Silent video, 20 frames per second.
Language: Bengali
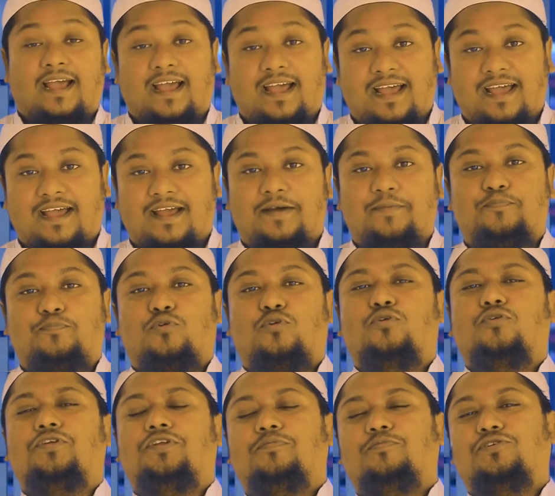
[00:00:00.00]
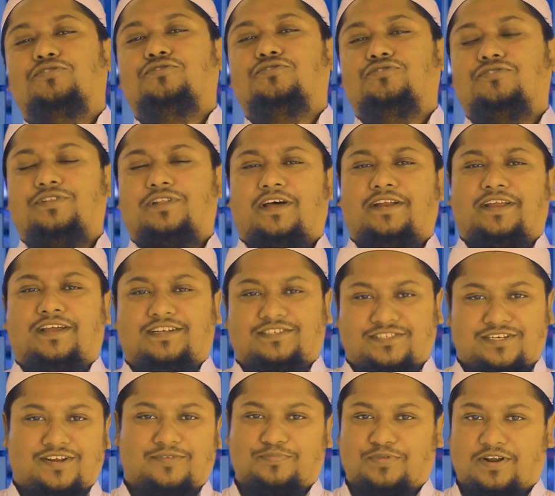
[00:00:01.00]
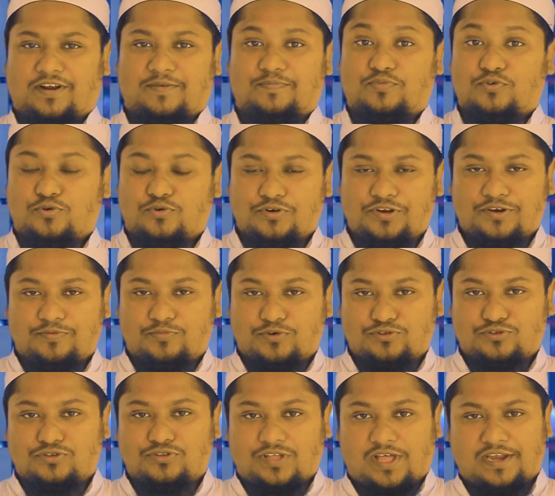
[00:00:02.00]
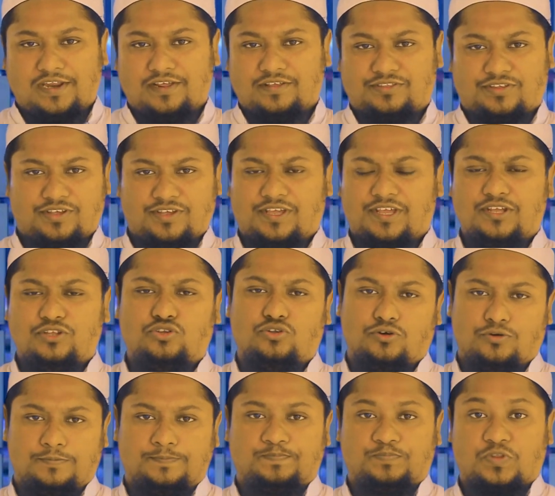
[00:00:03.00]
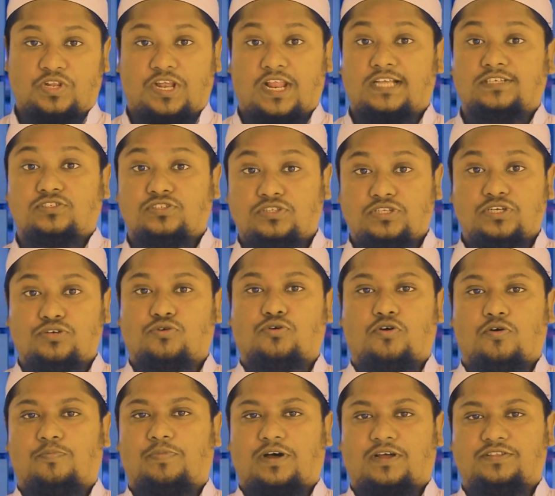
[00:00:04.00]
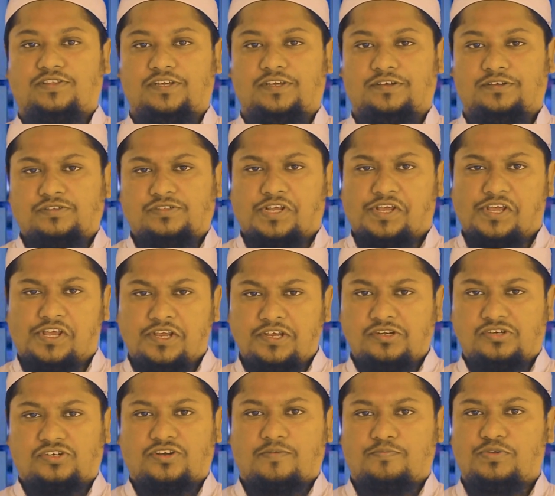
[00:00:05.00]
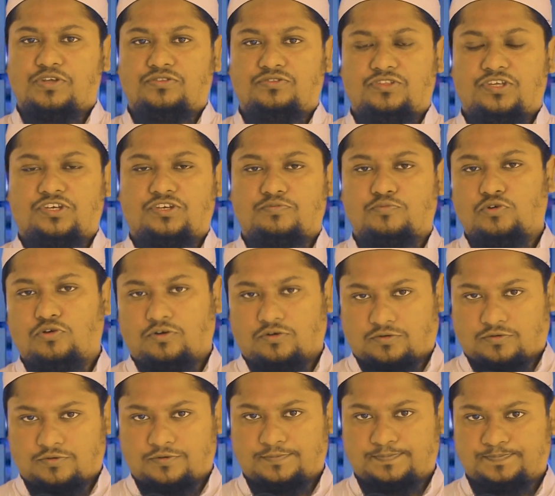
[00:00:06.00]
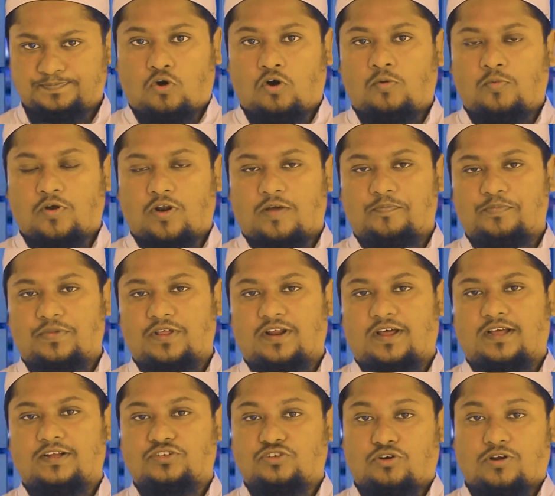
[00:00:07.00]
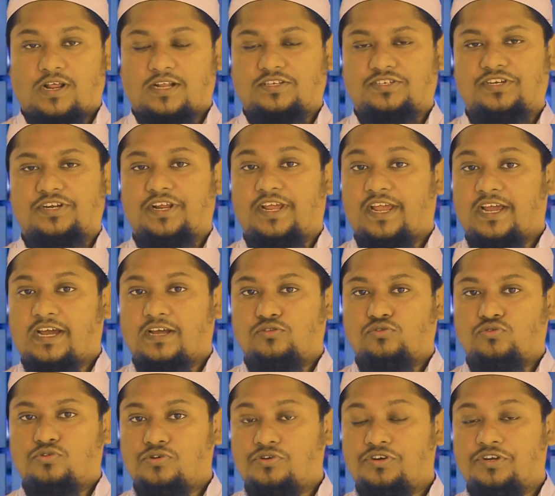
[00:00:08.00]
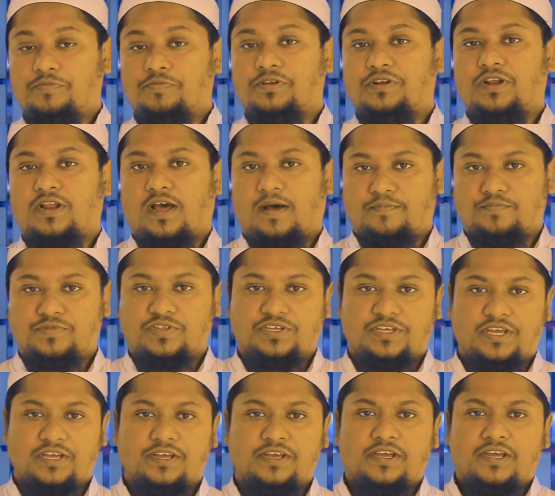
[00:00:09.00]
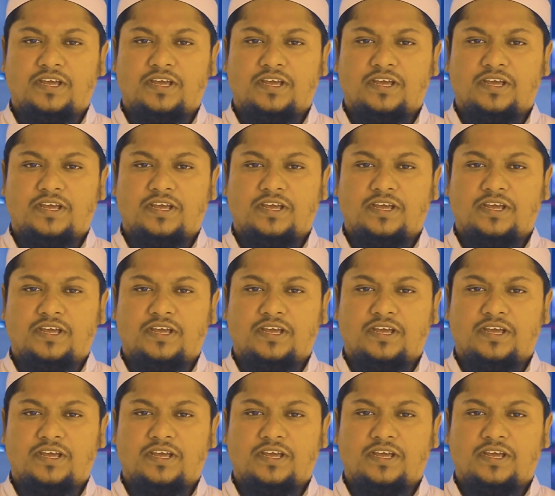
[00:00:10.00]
হ্যাঁ প্রহরীর মতো তো দাঁড়িয়ে আছেন আপনারা প্রহরীর মতো দাঁড়িয়ে থেকেই তো নাস্তিক্যবাদী যে হিংসা বিদ্বেষমূলক খবর আপনারা ছড়াচ্ছেন একাত্তর টিভির নাম দিয়ে